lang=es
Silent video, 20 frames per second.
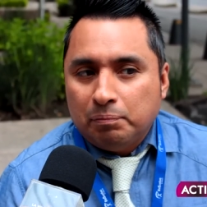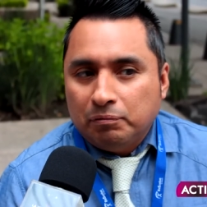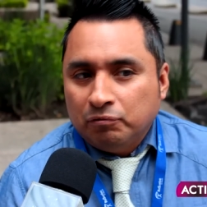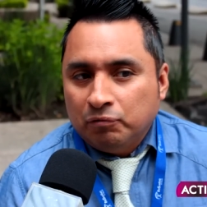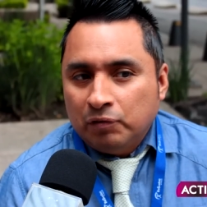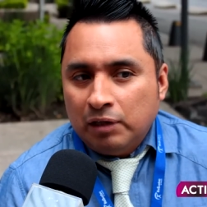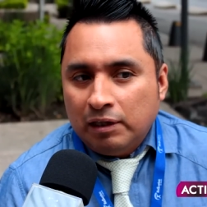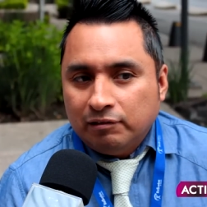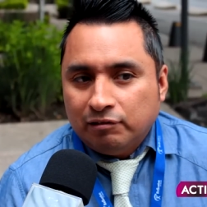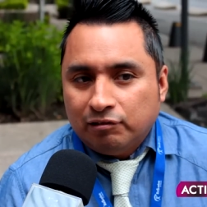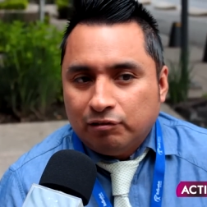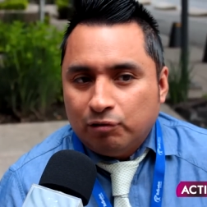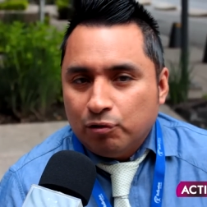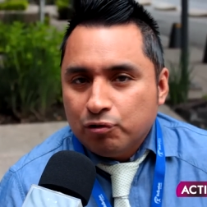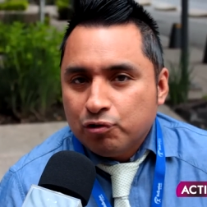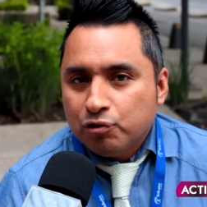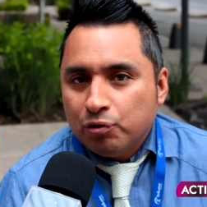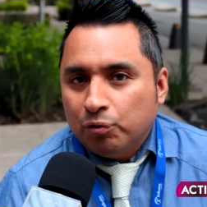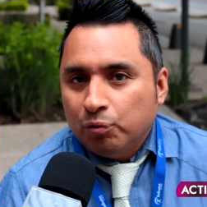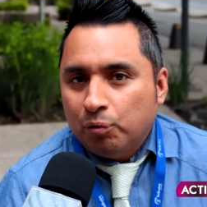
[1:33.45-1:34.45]
Pues unas
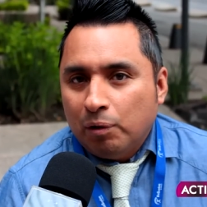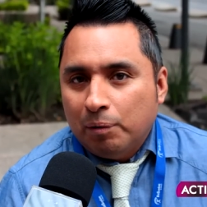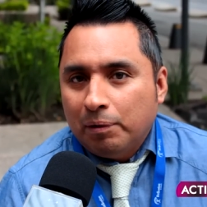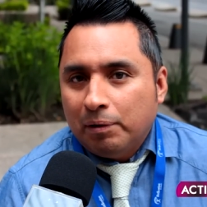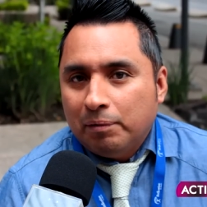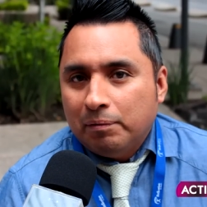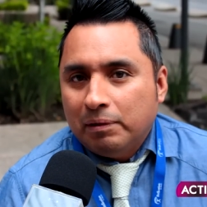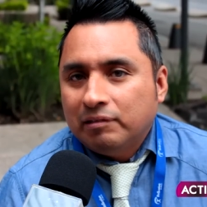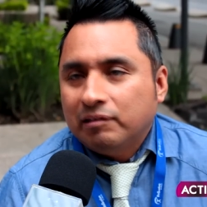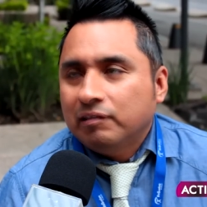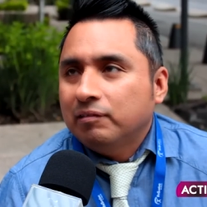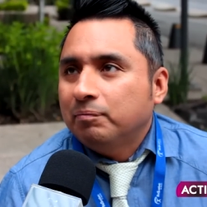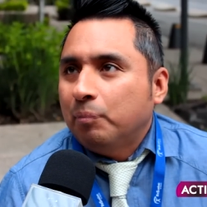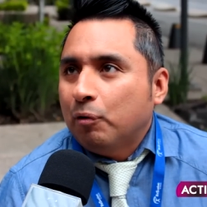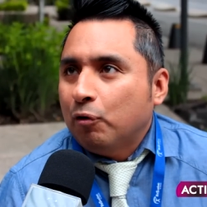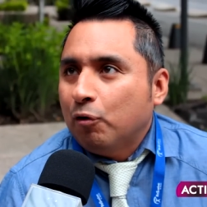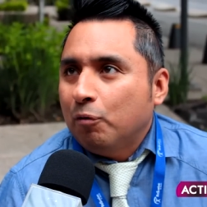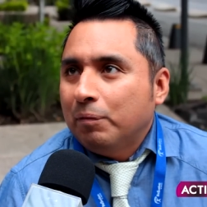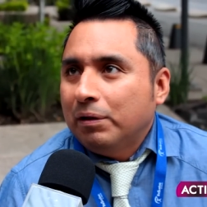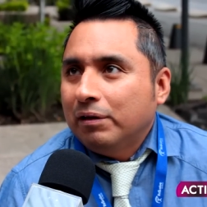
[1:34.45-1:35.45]
ocho o nueve veces
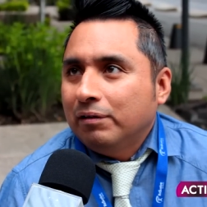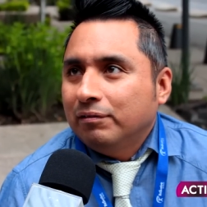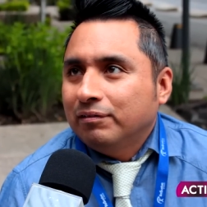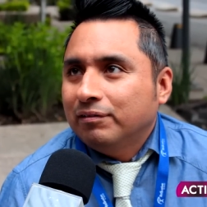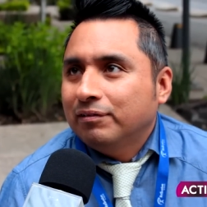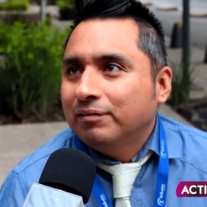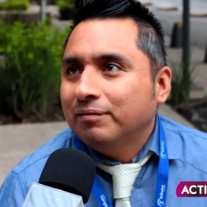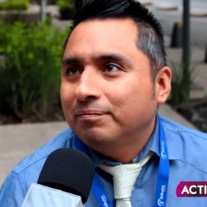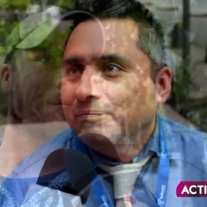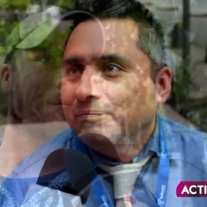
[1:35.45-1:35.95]
por lo menos.